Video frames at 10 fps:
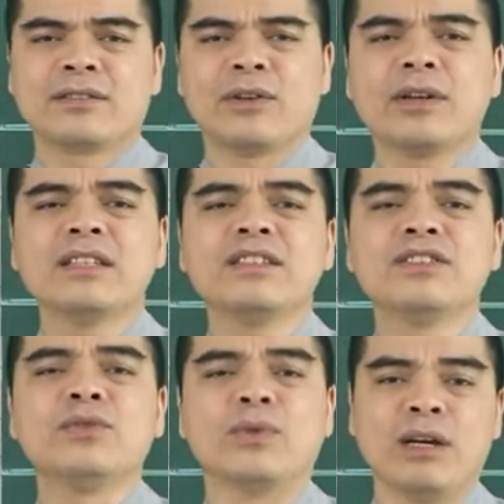có cái
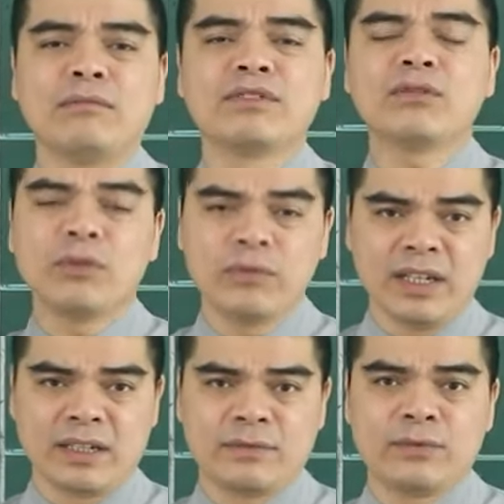sự chủ động trong công
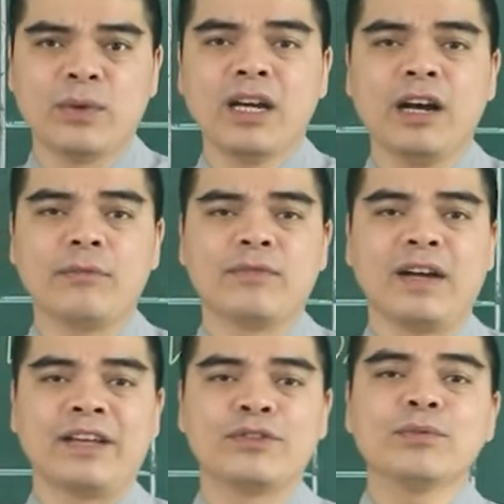việc, phối hợp
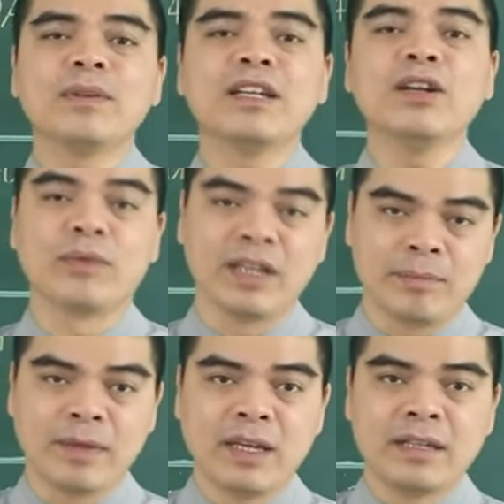và giúp đỡ đồng
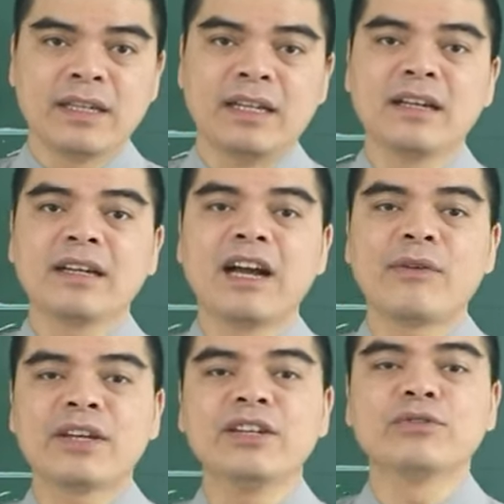nghiệp để nâng
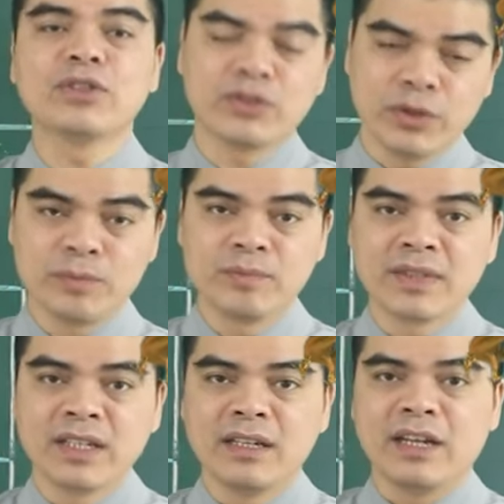cao cái hiệu suất chung.
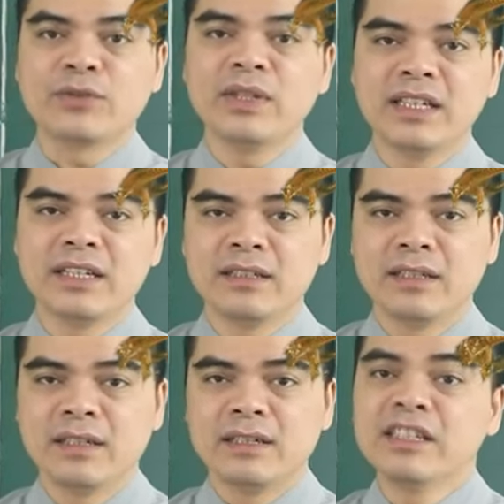À, tuy
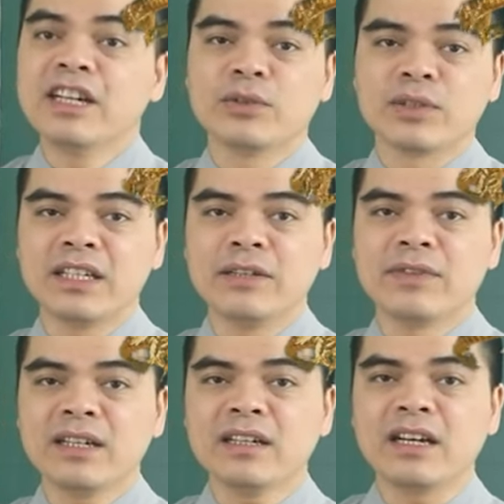nhiên, những người tuổi tỵ
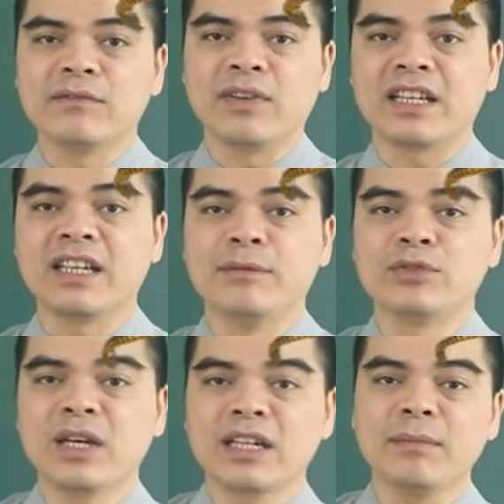vẫn cần phải kiểm
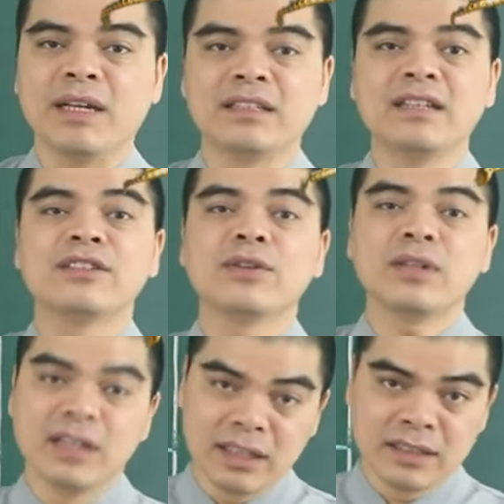soát cái bản thân
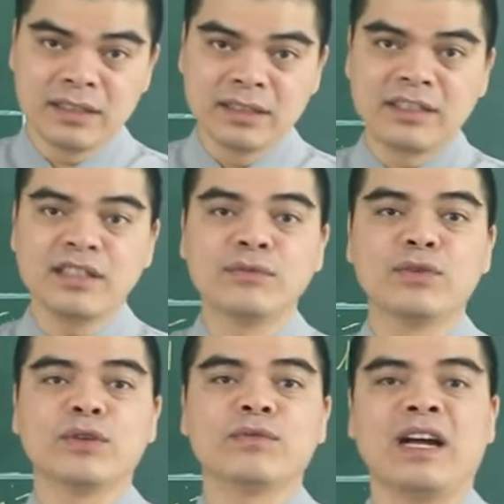tốt hơn chứ đừng
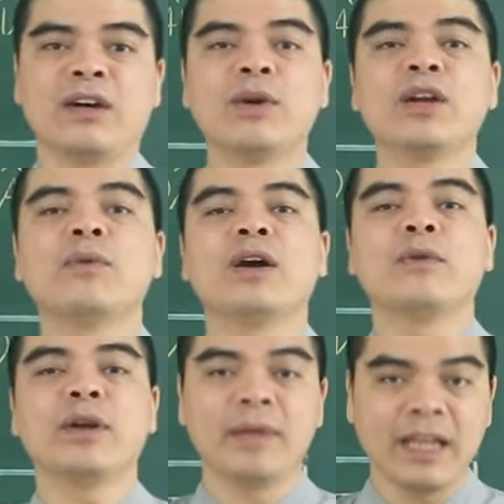vội vàng huênh
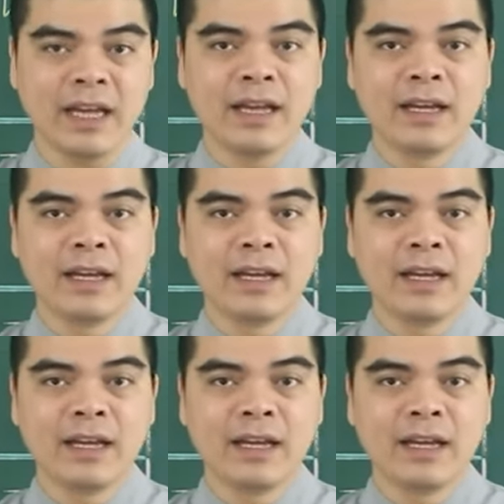hoang khoe mẽ